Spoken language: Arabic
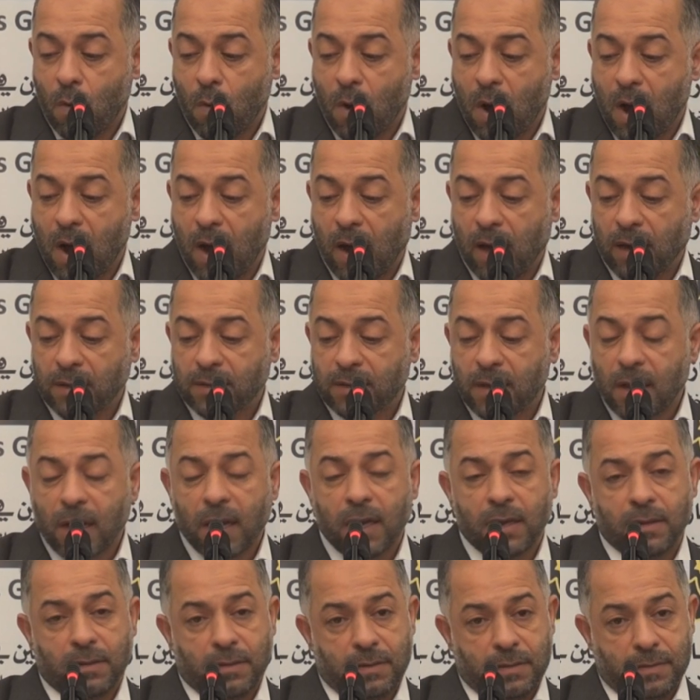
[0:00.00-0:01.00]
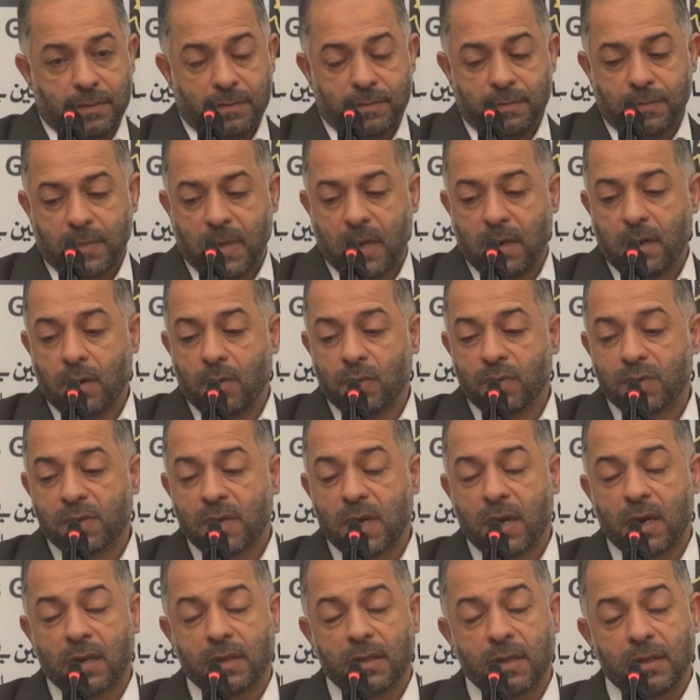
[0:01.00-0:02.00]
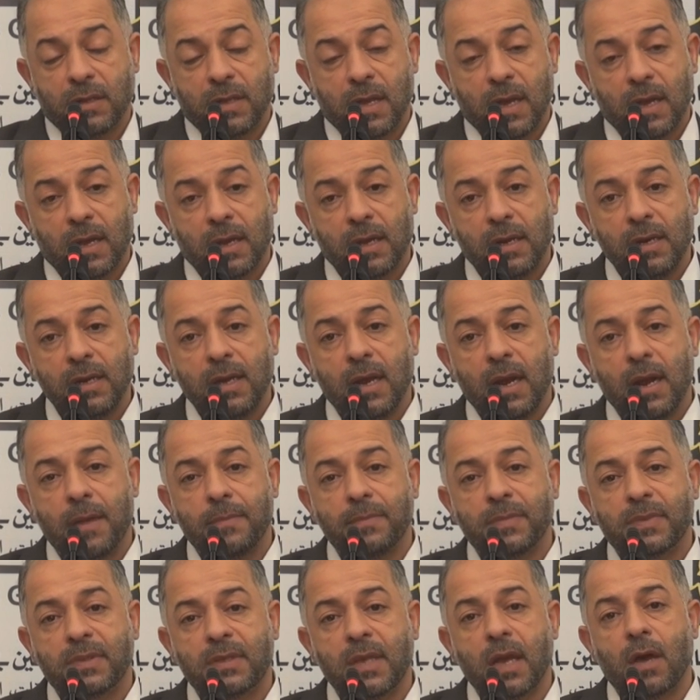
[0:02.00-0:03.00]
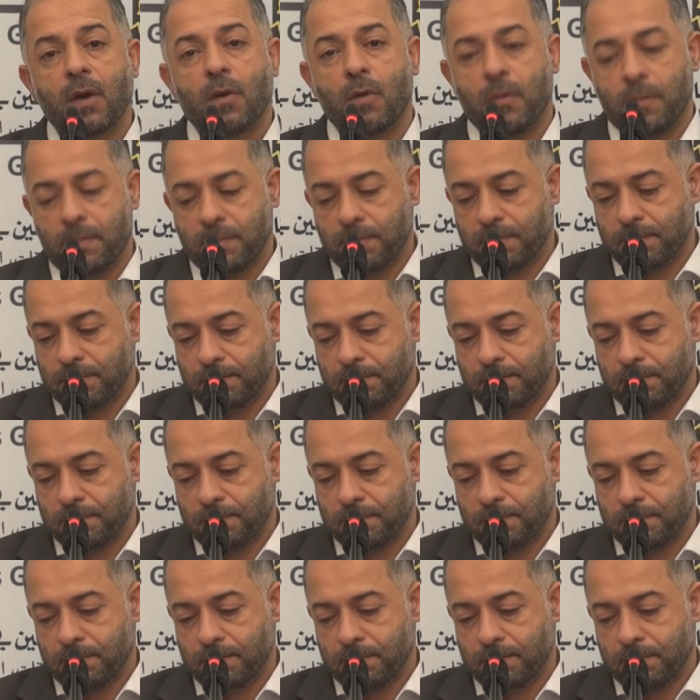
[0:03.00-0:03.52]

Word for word: وأعتقد أن وزارة الداخلية لم تقم